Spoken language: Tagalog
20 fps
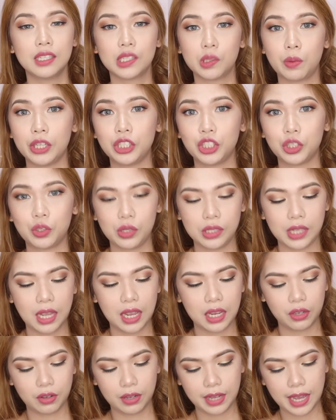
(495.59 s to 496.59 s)
Swatch ko sa
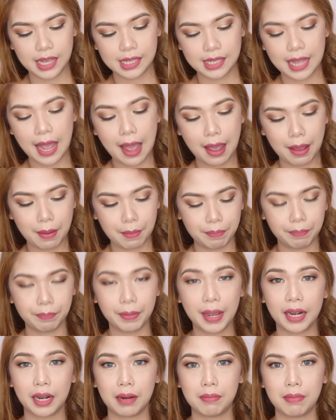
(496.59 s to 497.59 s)
inyo, guys, ha?
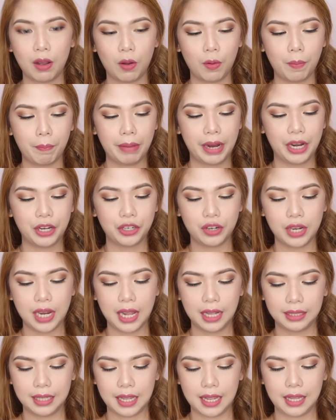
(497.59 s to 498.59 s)
Para makompare nyo
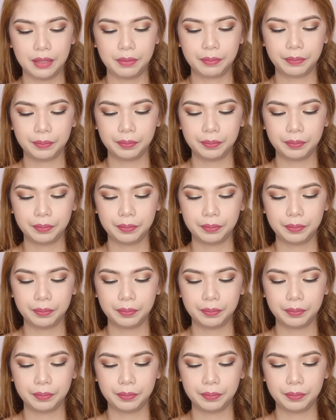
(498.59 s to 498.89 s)
lang din.